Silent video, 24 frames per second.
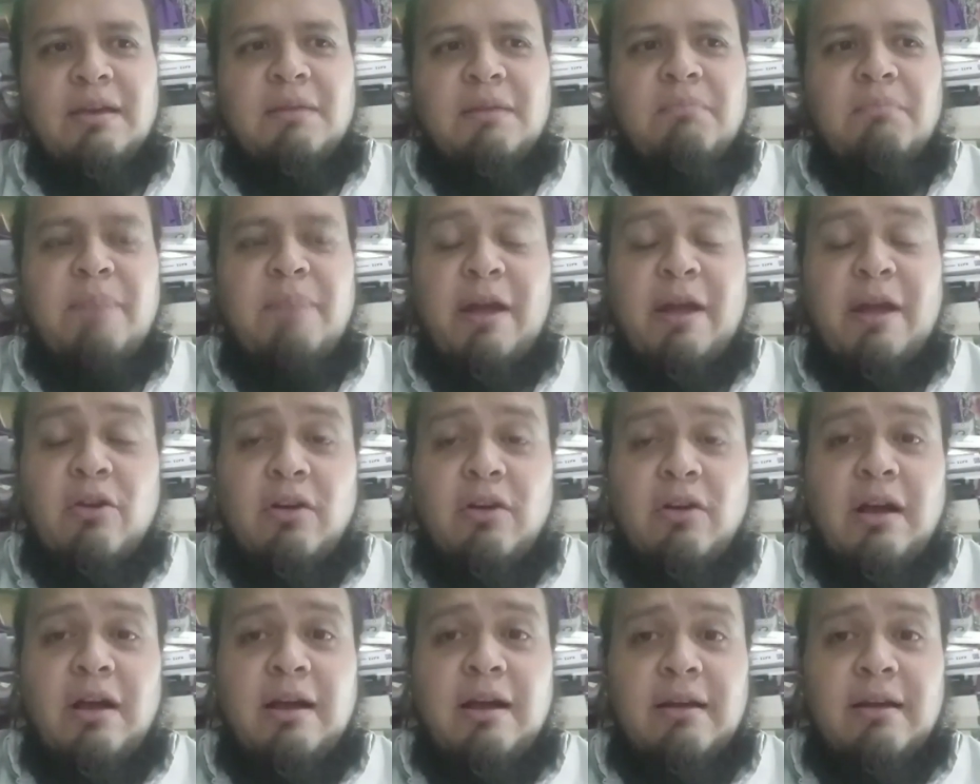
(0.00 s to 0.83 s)

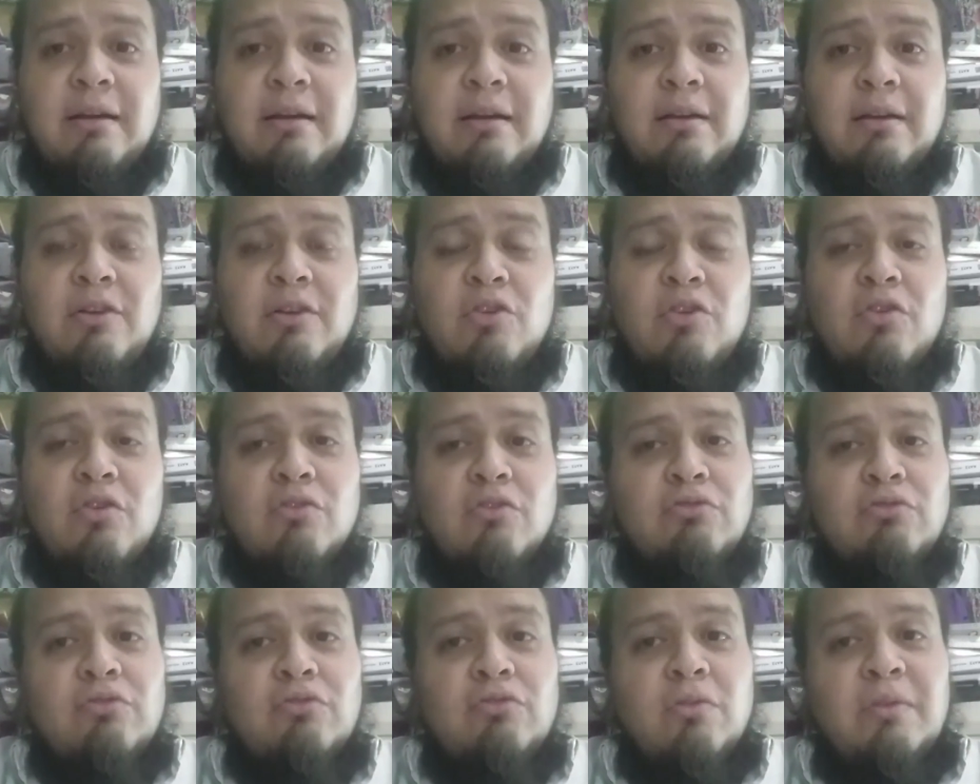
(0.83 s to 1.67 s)
Pero
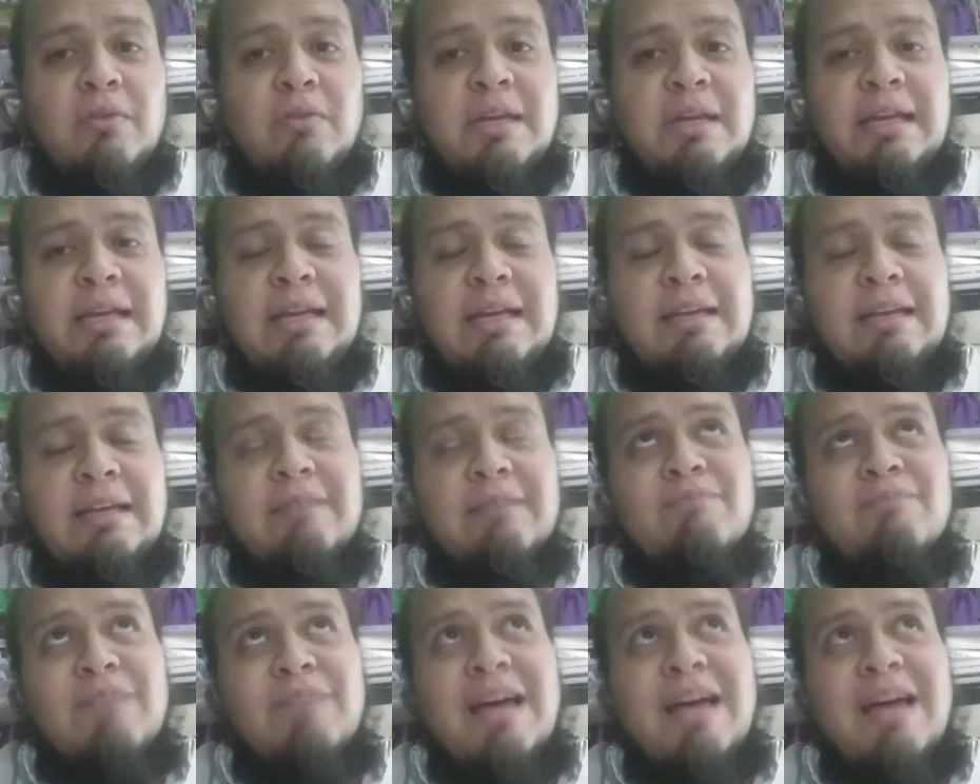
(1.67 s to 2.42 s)
no sobre...